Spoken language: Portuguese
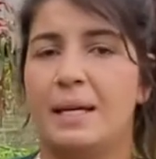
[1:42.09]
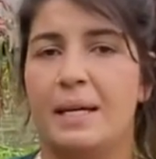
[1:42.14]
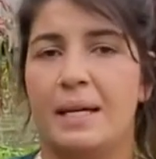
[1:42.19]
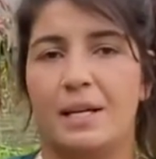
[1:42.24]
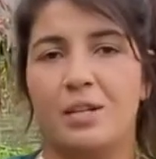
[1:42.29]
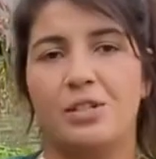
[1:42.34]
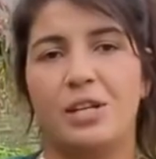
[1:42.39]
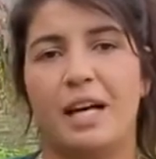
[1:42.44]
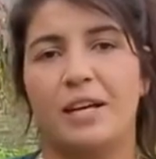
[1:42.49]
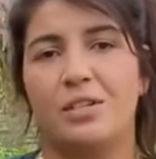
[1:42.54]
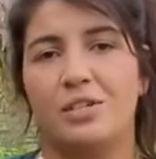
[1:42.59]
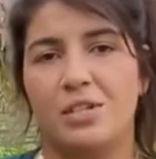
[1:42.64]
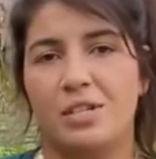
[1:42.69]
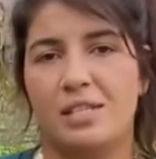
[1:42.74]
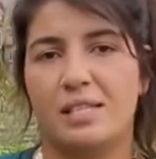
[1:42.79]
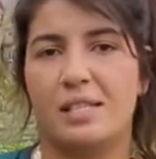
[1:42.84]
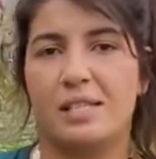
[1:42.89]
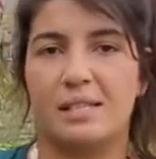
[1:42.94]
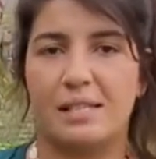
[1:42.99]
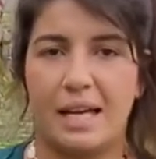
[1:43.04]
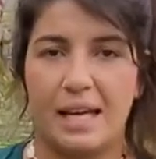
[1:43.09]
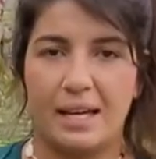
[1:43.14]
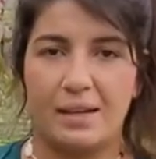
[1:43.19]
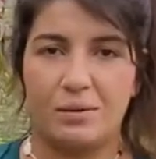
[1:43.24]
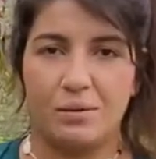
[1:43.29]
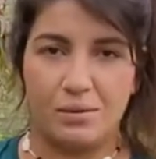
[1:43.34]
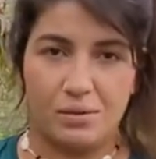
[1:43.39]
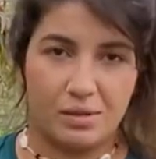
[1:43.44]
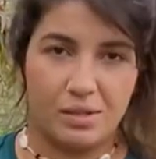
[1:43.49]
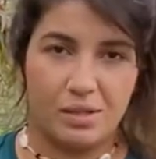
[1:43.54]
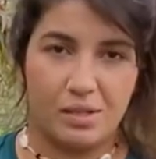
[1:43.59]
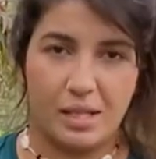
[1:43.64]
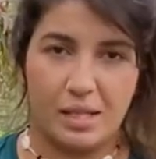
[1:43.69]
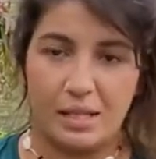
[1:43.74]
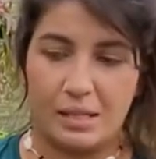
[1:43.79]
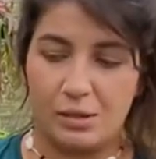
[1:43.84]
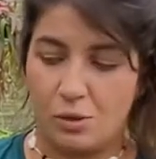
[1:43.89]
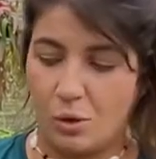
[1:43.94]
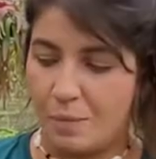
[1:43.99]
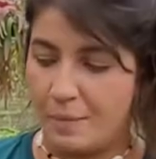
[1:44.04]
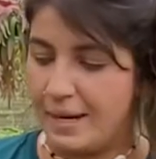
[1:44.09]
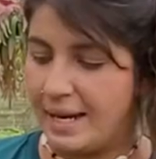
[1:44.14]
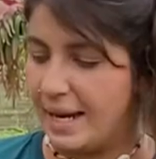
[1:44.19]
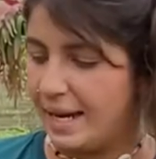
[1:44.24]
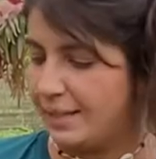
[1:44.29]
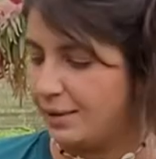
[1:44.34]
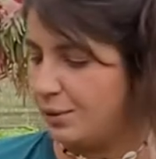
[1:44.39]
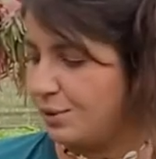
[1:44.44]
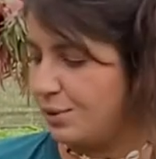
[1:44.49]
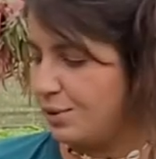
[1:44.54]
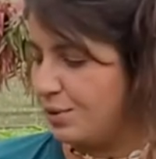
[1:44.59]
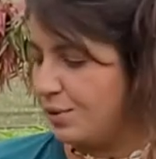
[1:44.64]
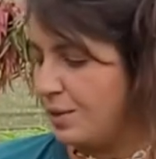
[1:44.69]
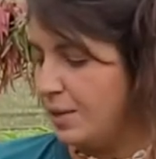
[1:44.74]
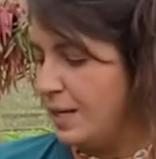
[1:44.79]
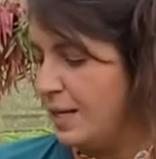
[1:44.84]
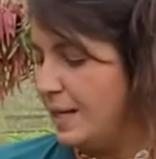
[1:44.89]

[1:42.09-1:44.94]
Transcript: em jardins externos eh, sombreados.